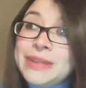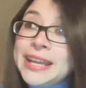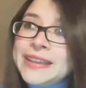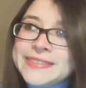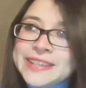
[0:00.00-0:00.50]

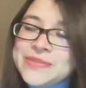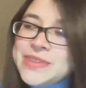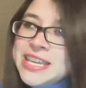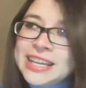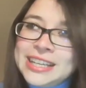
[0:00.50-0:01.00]
maestra
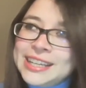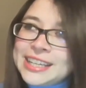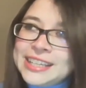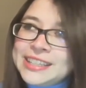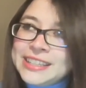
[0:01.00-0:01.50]
mía, la
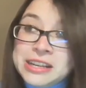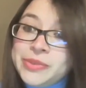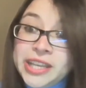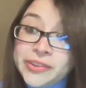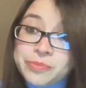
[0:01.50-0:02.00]
gran
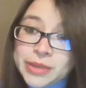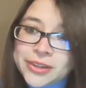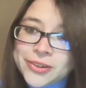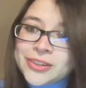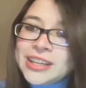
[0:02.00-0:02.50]
Elvira
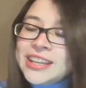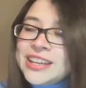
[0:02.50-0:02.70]
Espejo,